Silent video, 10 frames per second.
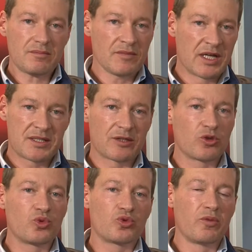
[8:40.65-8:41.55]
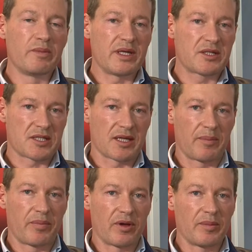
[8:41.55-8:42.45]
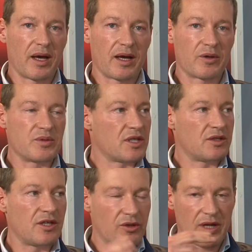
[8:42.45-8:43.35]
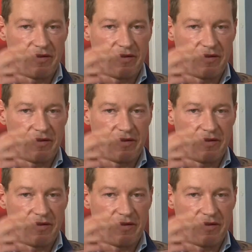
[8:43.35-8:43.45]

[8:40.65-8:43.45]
è stato tutto un mix che poi mi ha consentito di